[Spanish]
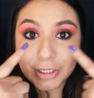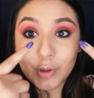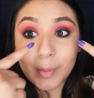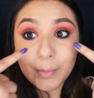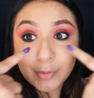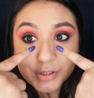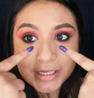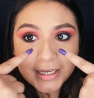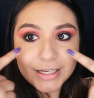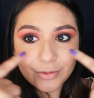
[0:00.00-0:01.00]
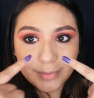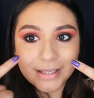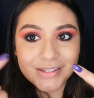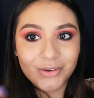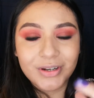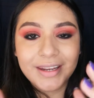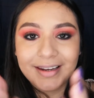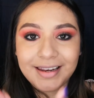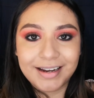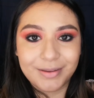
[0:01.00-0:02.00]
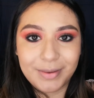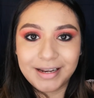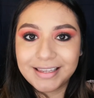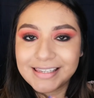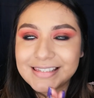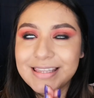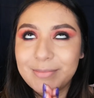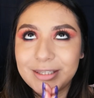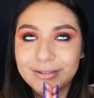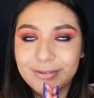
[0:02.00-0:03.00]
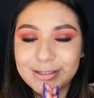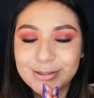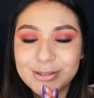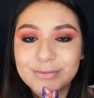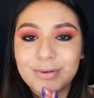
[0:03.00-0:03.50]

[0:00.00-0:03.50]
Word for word: No me puse iluminación en el lagrimal, que es de mis pasos